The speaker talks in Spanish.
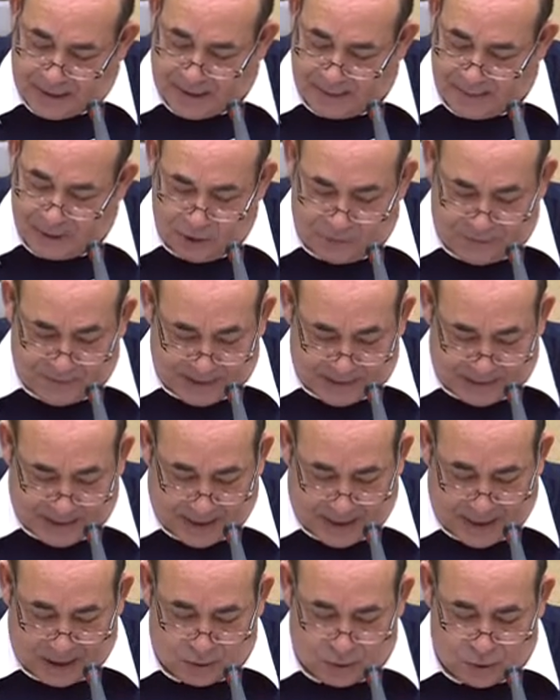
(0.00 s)
deben
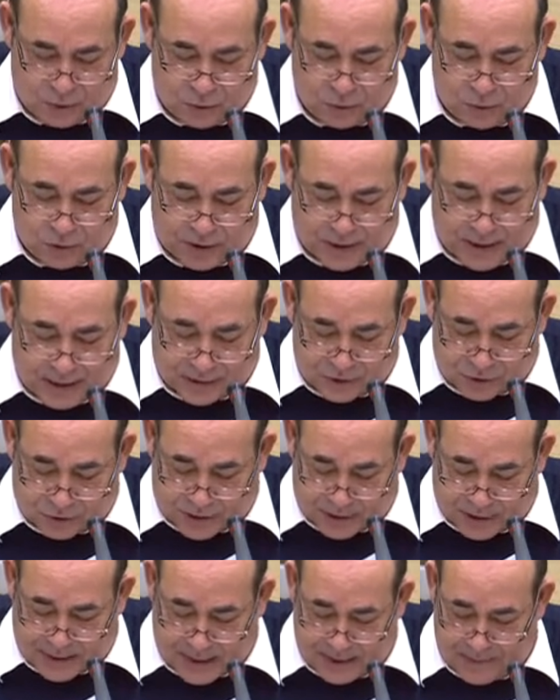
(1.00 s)
ofertar al conjunto de la
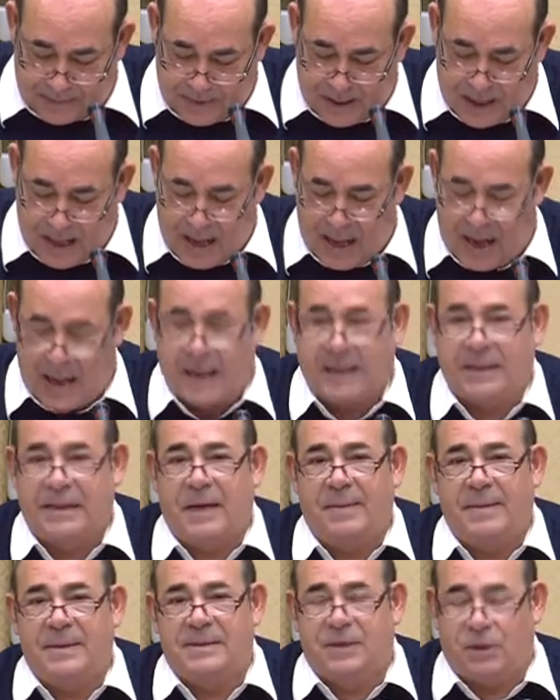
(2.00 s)
sociedad, a
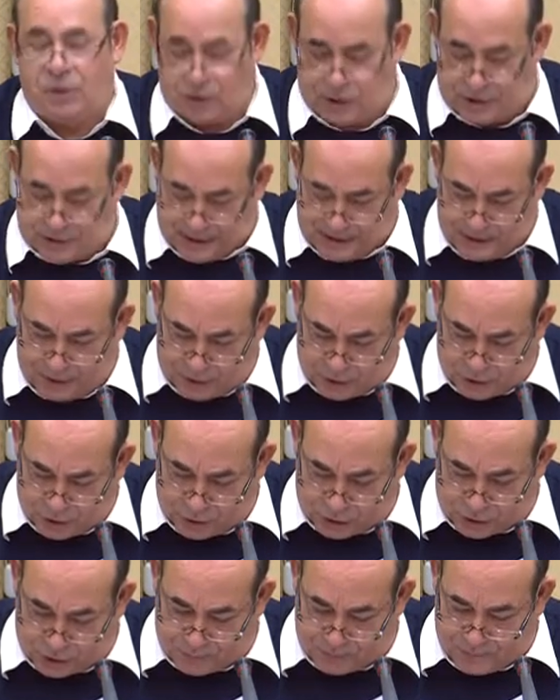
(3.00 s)
través de los
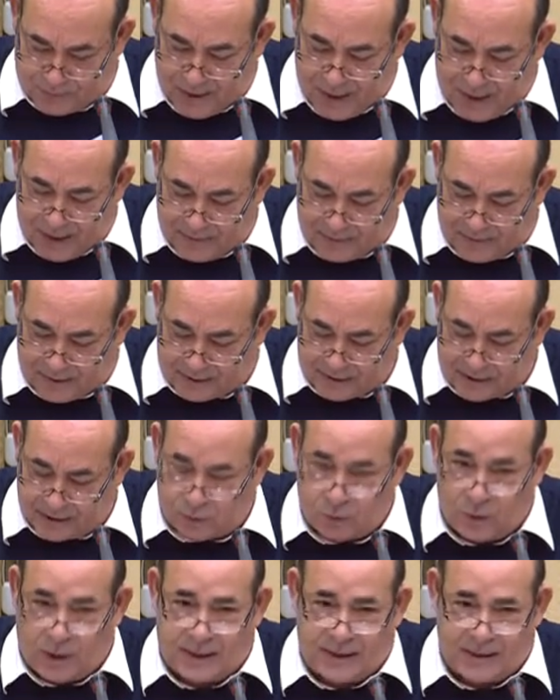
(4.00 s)
centros de
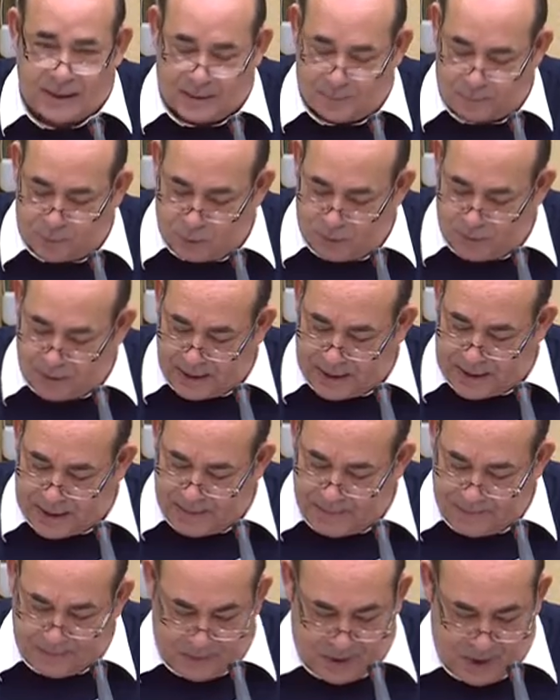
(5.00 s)
titularidad
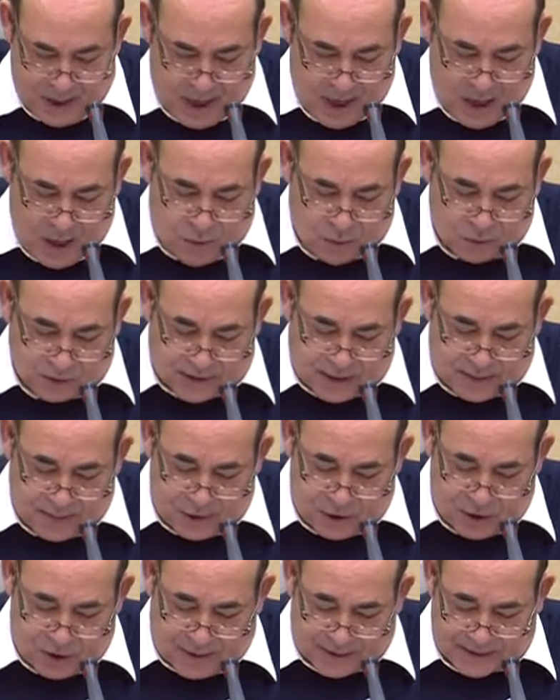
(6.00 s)
pública, un
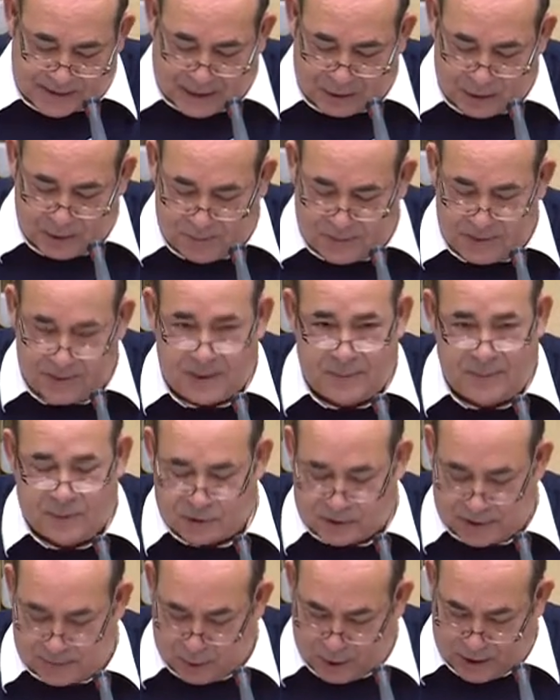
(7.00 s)
servicio basado en
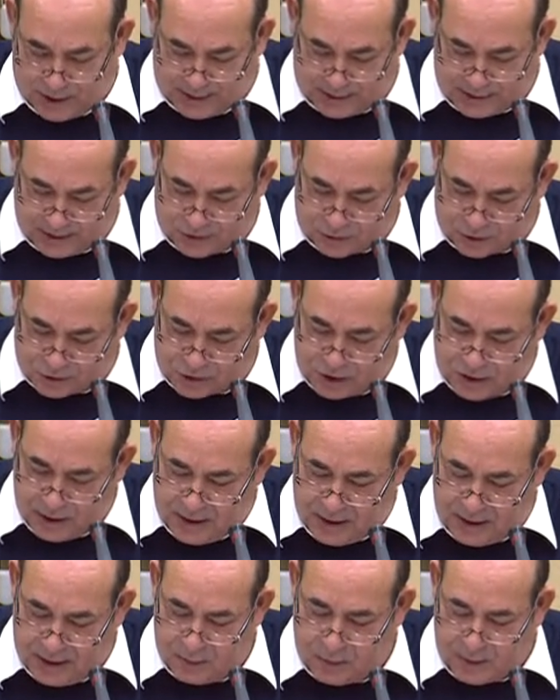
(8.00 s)
principios democráticos,
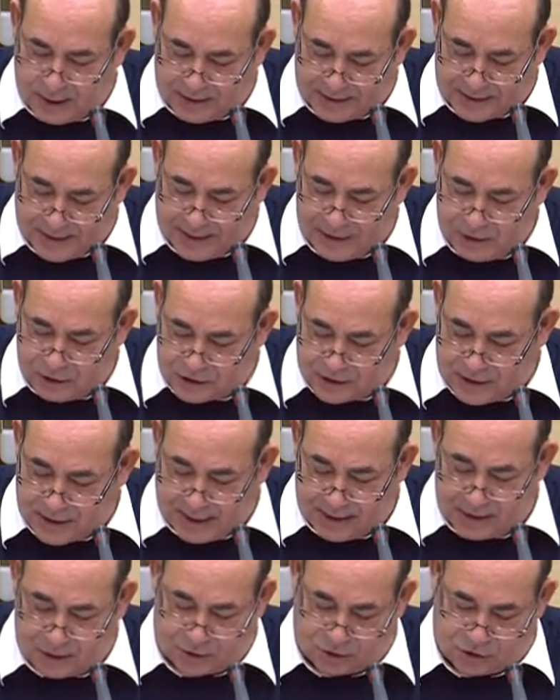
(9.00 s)
igualitarios
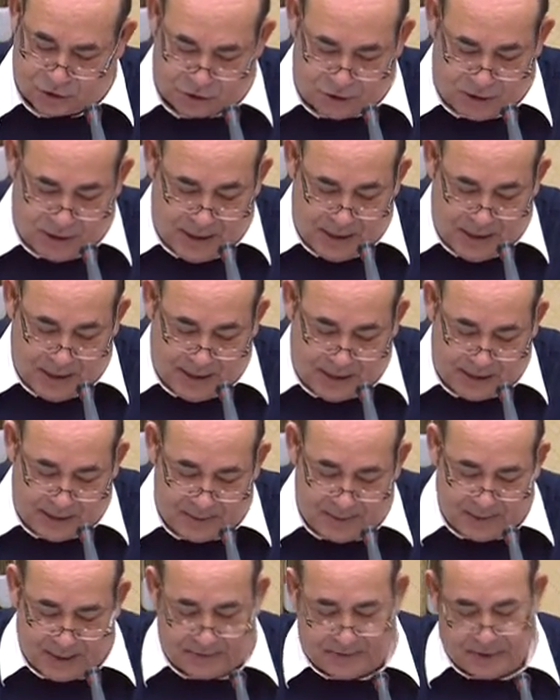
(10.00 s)
y laicos, y
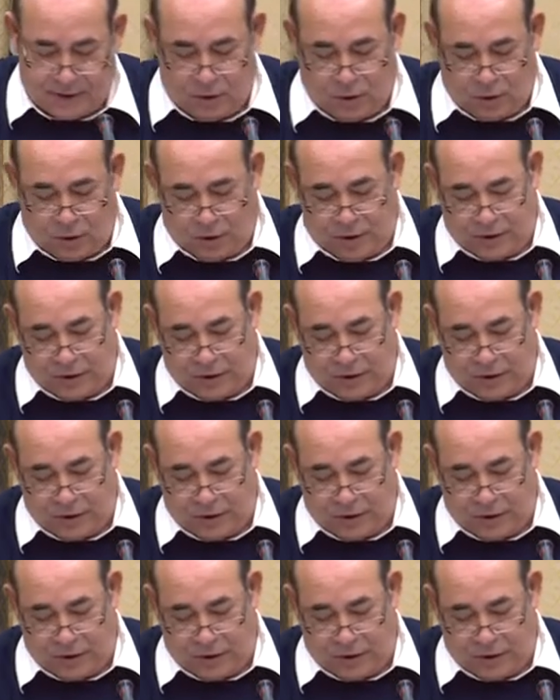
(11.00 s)
deben hacerlo en